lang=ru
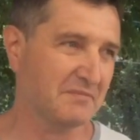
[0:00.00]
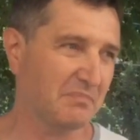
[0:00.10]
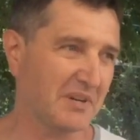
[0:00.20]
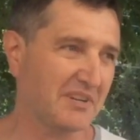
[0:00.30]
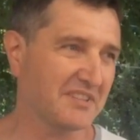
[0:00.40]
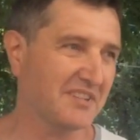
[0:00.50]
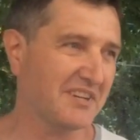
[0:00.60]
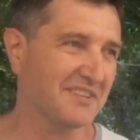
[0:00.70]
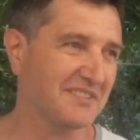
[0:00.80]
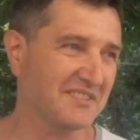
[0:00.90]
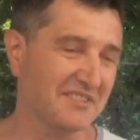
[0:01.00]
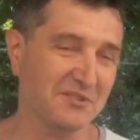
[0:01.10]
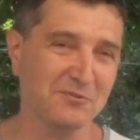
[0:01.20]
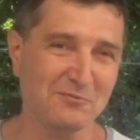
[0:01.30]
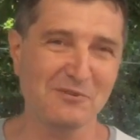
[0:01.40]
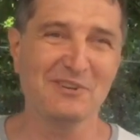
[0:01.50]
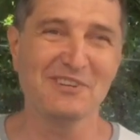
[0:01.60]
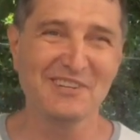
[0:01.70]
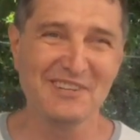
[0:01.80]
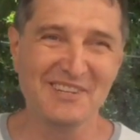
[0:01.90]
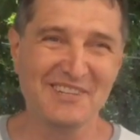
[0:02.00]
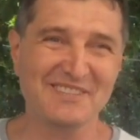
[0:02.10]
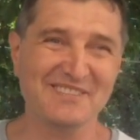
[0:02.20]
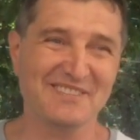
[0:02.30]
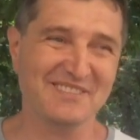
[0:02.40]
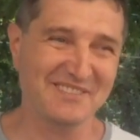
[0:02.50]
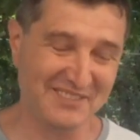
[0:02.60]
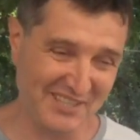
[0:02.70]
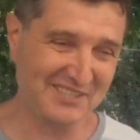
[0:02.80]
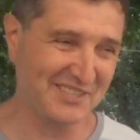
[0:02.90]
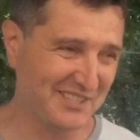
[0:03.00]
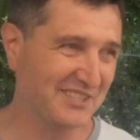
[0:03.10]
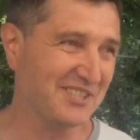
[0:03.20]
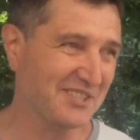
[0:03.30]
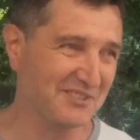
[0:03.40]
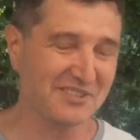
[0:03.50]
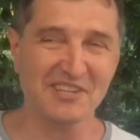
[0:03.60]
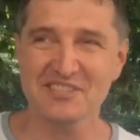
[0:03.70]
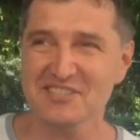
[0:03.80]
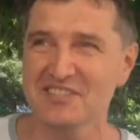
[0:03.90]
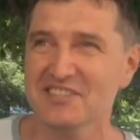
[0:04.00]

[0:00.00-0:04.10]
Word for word: Есть надежда? Ну, есть надежда всегда есть.